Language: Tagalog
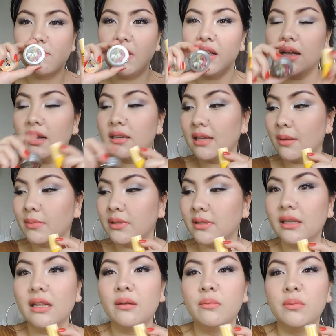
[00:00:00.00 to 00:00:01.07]
magkakasama
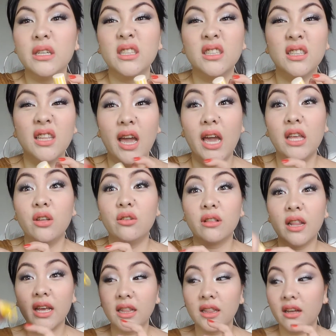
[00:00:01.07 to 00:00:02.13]
sila. I
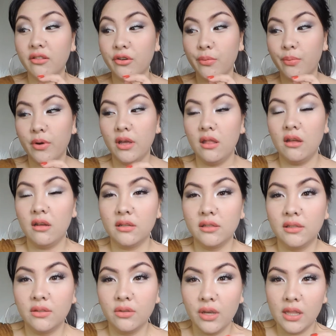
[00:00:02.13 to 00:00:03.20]
don't like the other
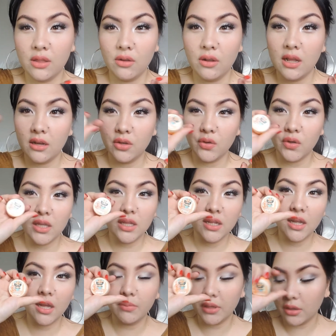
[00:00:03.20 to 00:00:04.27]
products. So, ito lang yung
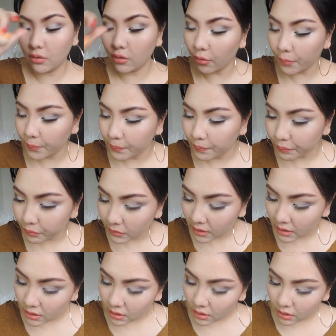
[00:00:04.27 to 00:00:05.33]
ginagamit ko.
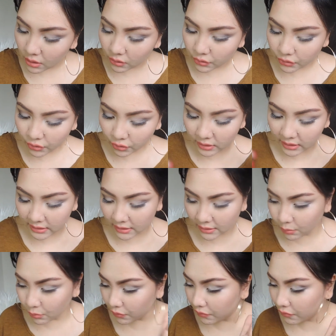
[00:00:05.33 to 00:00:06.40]
So,
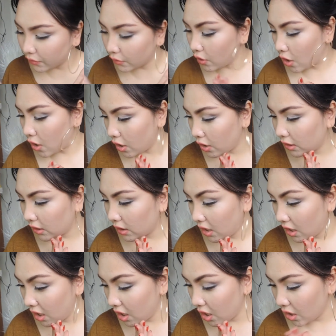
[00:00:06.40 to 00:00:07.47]
let's move
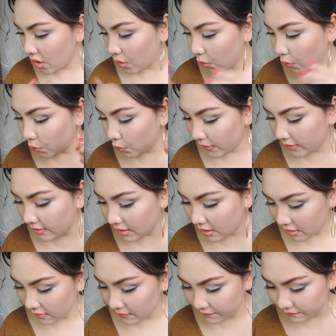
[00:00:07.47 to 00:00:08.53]
on with the